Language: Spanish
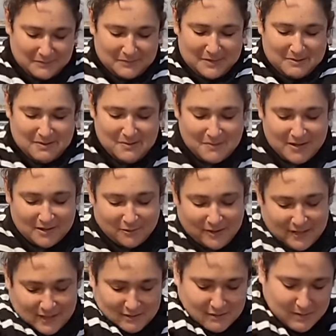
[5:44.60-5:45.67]
mi mamá es
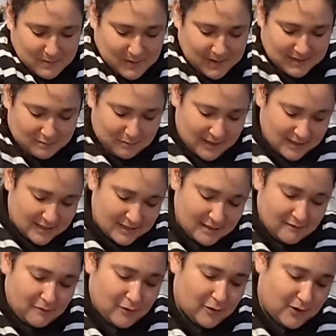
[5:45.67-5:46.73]
buenísima para las plantas de
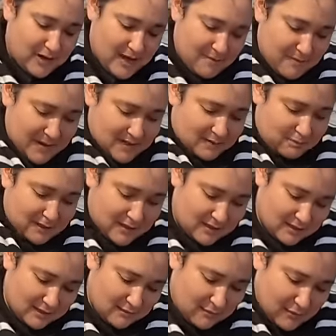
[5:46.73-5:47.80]
flor y a mí las plantas
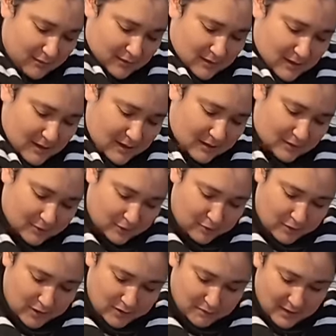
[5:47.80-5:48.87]
de flor son
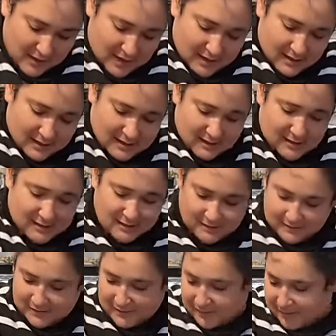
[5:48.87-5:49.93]
más malas.
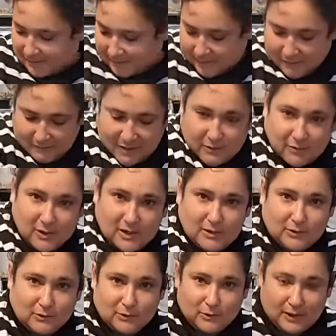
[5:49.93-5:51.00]
A mí con las
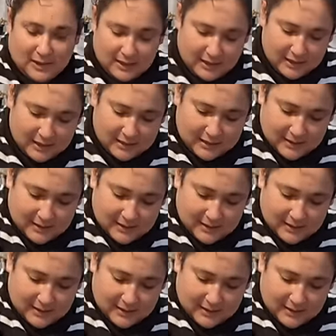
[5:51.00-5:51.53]
suculentas.